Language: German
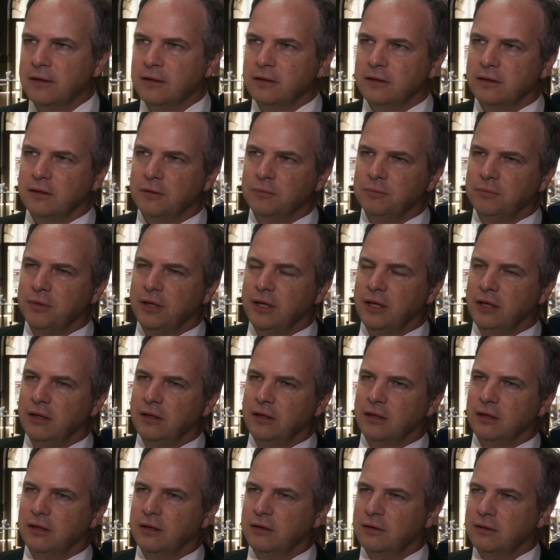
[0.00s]
Ähm,
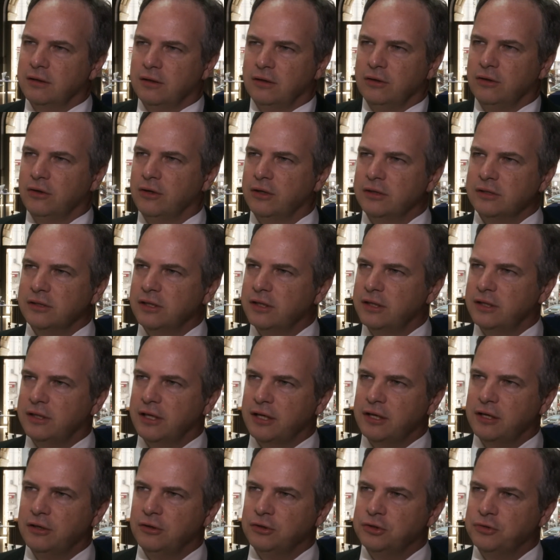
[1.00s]
Kinder kennen sich
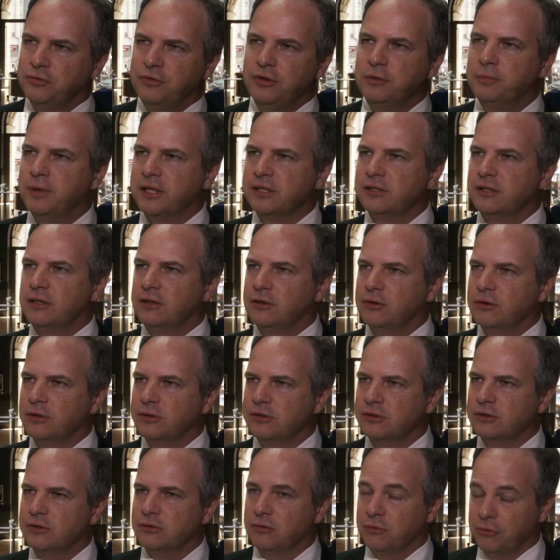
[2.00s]
technisch viel besser
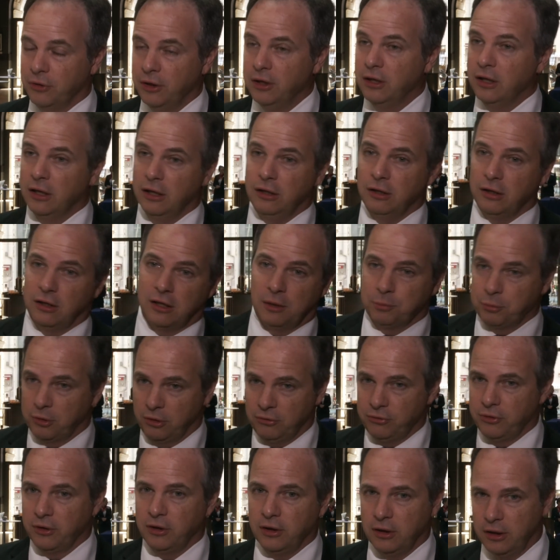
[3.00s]
aus, finde ich. Ich habe den
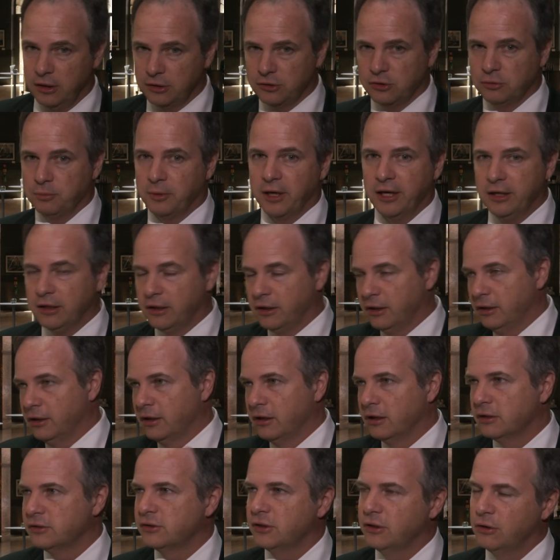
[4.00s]
Vergleich zu meinen Kindern,
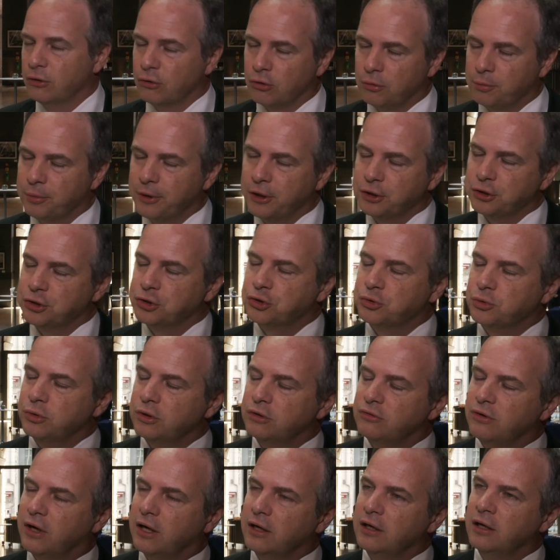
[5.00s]
als sie in der europäischen
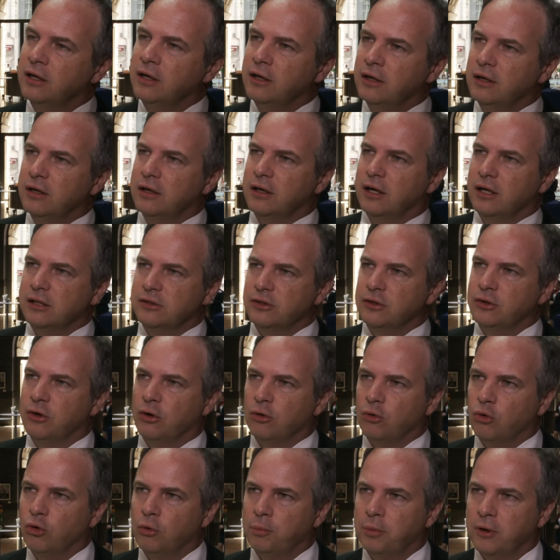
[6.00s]
Schule waren, als in
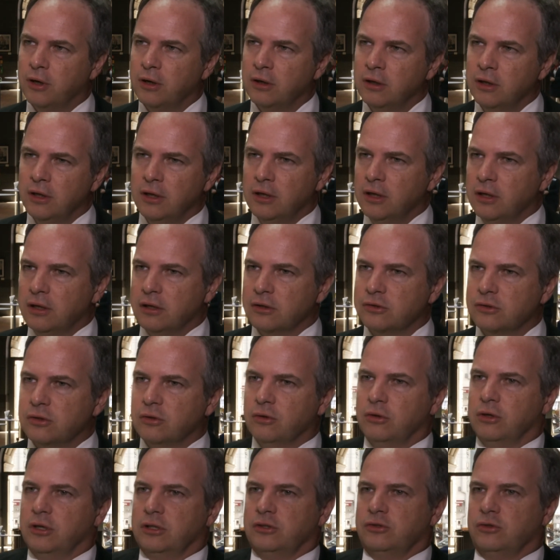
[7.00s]
Europa. Das
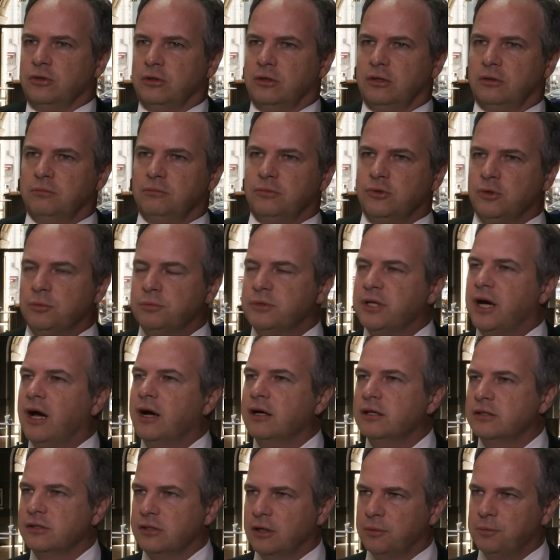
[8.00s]
gehört zur, zum
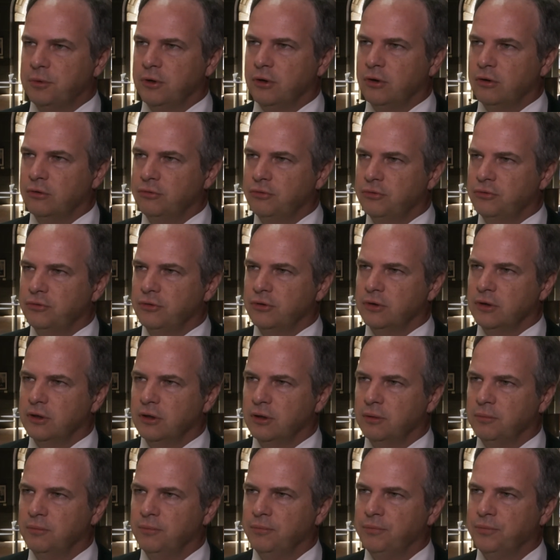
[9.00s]
Tagesablauf,
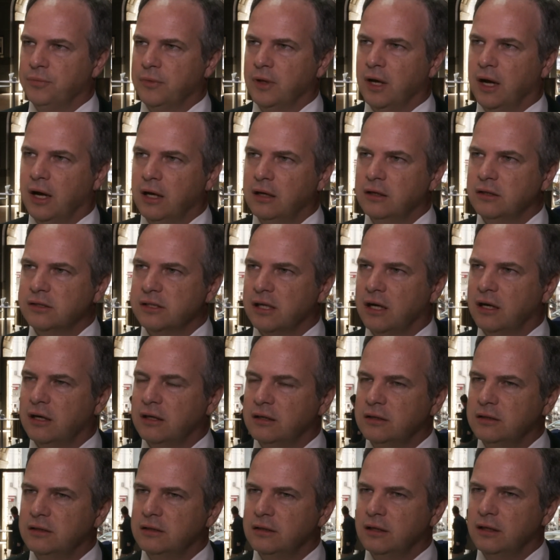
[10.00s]
ähm, alle
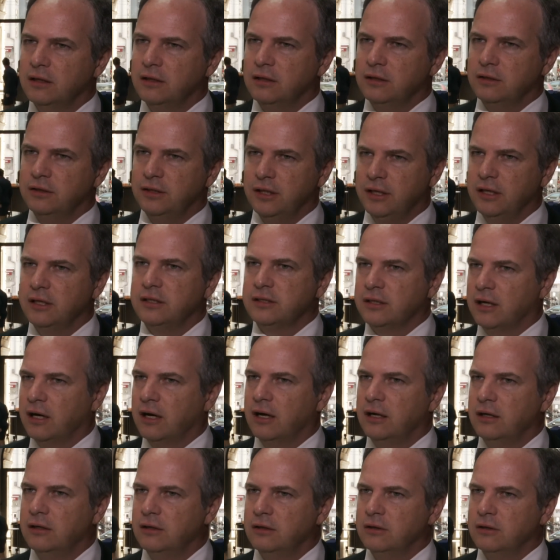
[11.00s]
Sachen
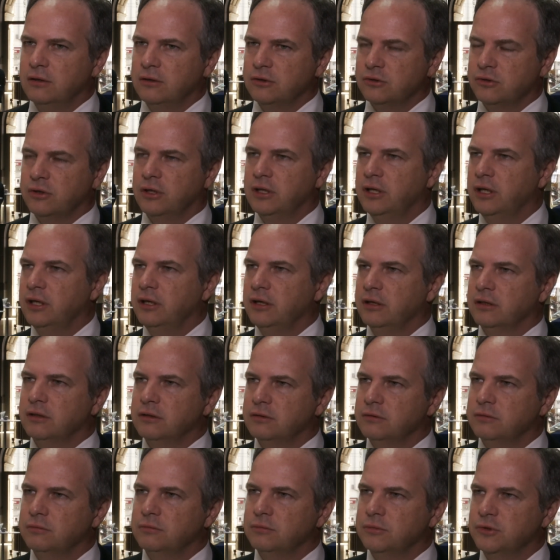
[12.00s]
digital zu erledigen.
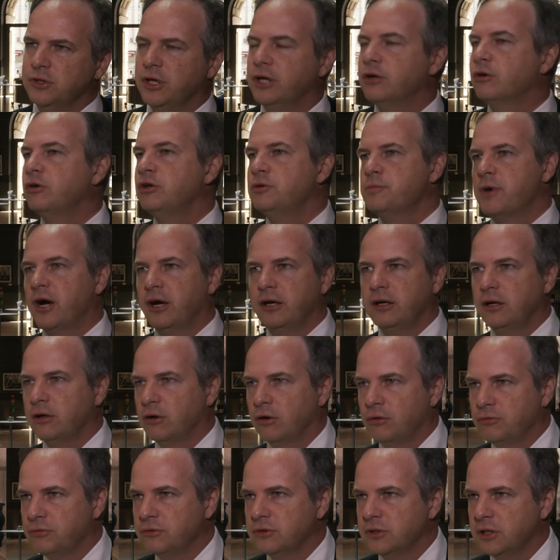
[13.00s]
Sie gehen auch nicht mehr
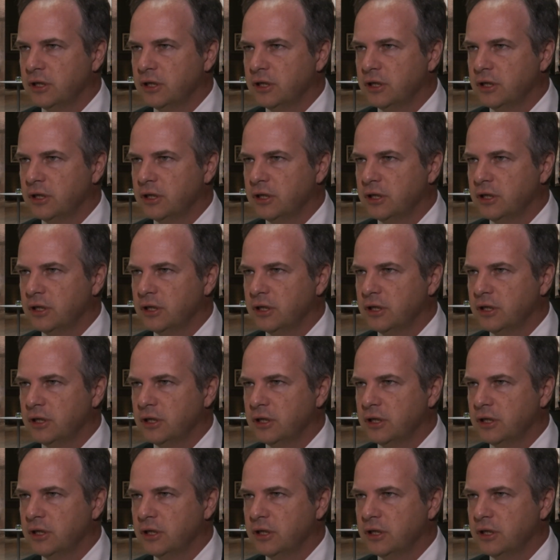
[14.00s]
einkaufen.